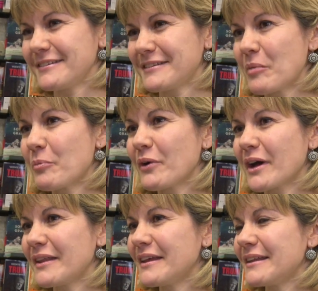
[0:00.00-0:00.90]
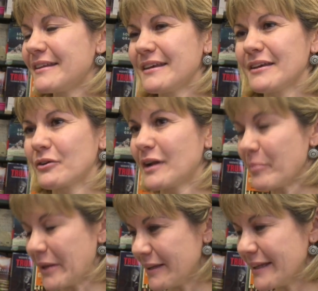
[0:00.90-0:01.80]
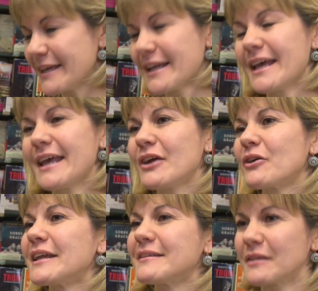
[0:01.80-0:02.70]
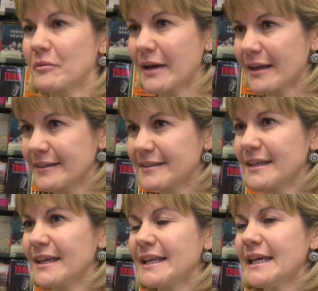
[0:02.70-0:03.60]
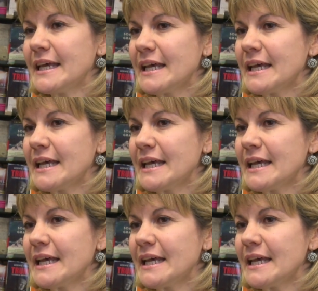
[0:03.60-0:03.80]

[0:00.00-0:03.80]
esta época de, con la peli de Grey, con la Saint Valentín.